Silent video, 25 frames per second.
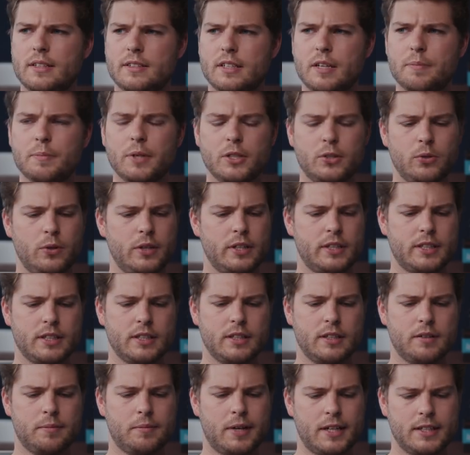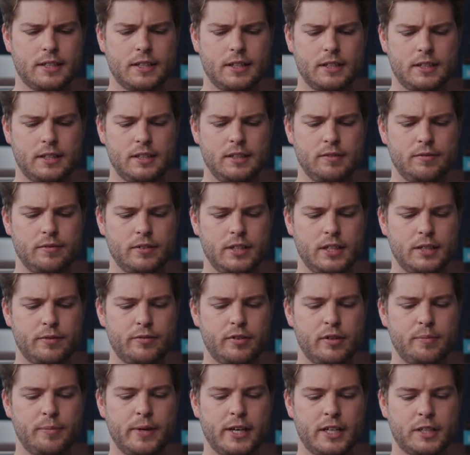Es gibt natürlich ähm, Alternativen,
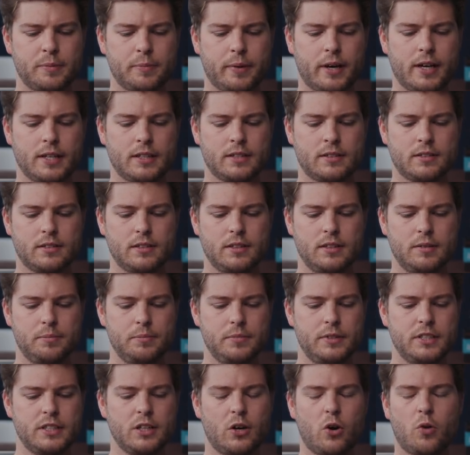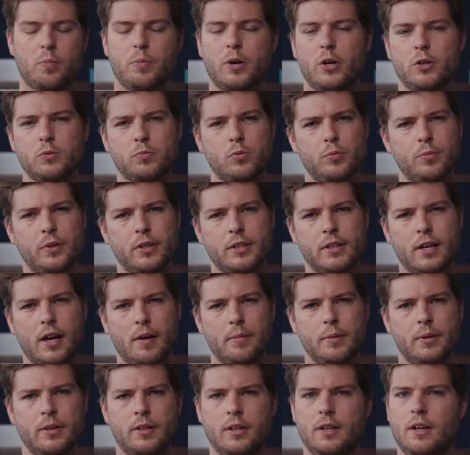Hitfilm Express, ähm, die ich auch mal ausprobiert
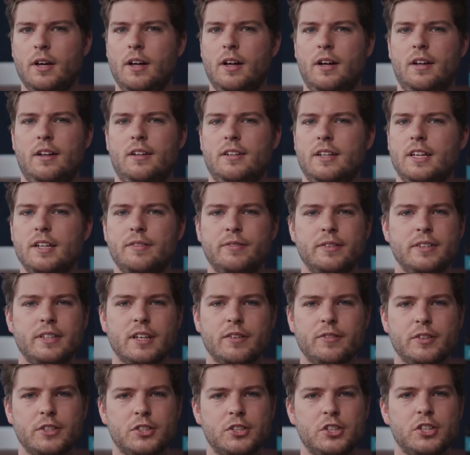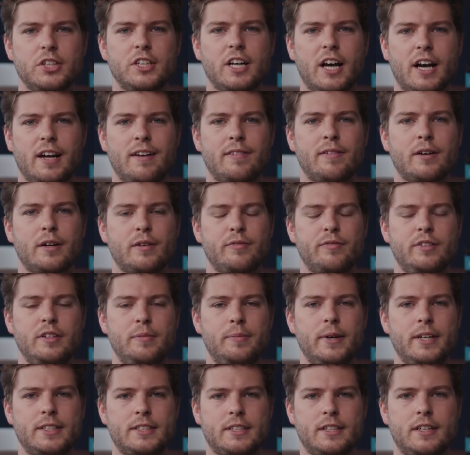habe. Ich finde Da Vinci einfach
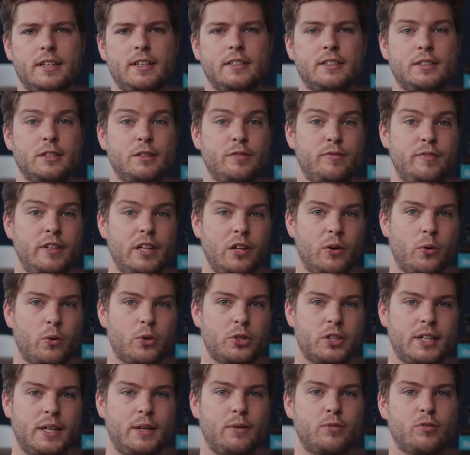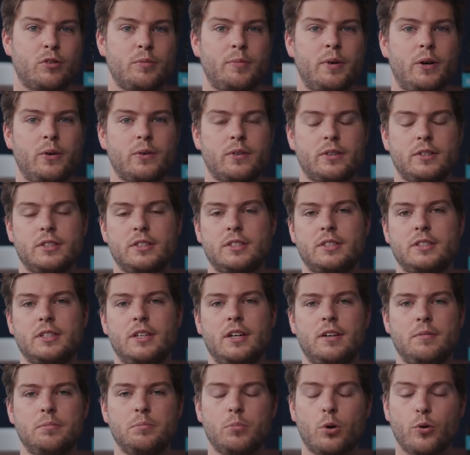viel besser, es ist viel logischer aufgebaut, es ist
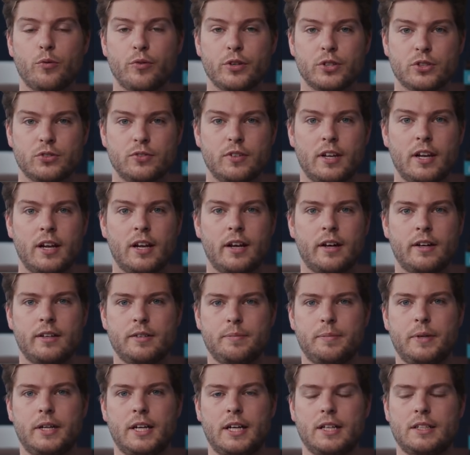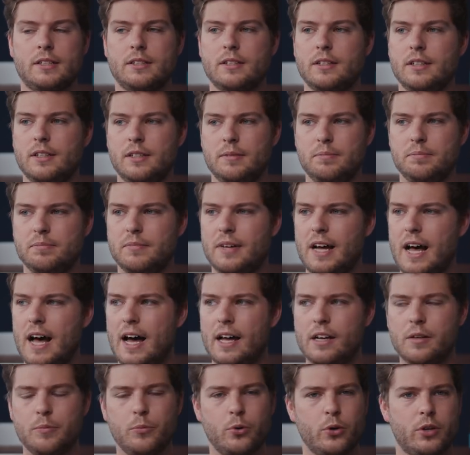ähm, professioneller, man hat ähm,
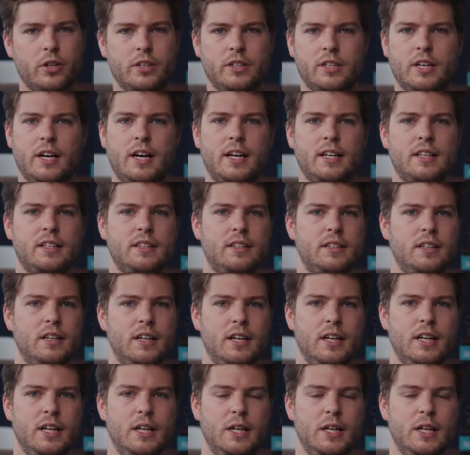alle Möglichkeiten,